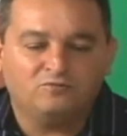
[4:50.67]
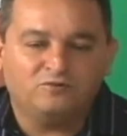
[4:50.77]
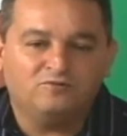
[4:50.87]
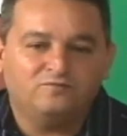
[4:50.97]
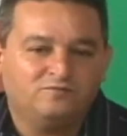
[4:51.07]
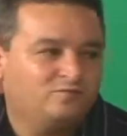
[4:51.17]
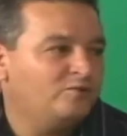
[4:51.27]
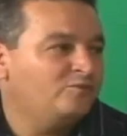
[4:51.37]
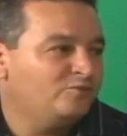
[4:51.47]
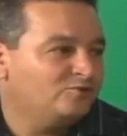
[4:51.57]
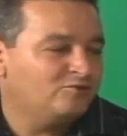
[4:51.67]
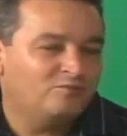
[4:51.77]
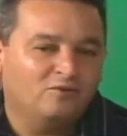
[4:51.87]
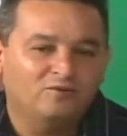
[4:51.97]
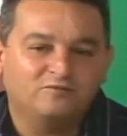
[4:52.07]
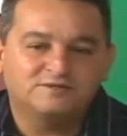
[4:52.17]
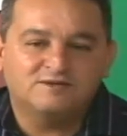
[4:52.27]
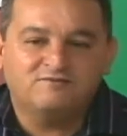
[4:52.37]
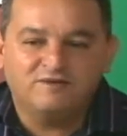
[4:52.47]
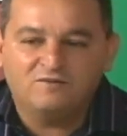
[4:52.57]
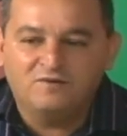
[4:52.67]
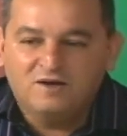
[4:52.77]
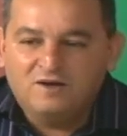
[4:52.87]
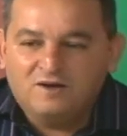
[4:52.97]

É tão, muito bom, né? Tão muito bom você ver